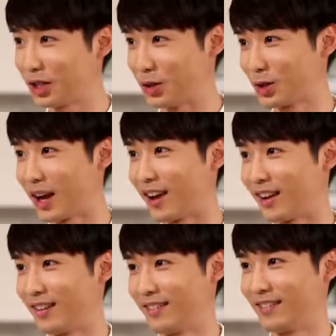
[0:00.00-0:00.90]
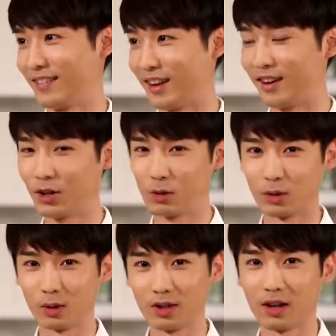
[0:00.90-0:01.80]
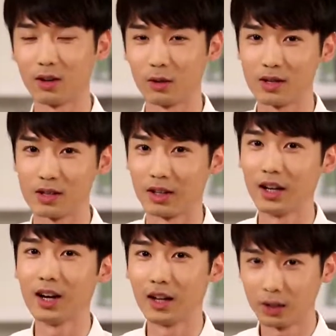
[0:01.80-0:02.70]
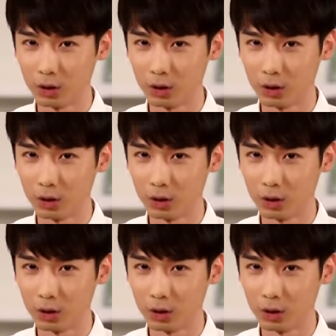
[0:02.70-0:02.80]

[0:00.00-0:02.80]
接就提出来了。好，我觉得这个很有意思，很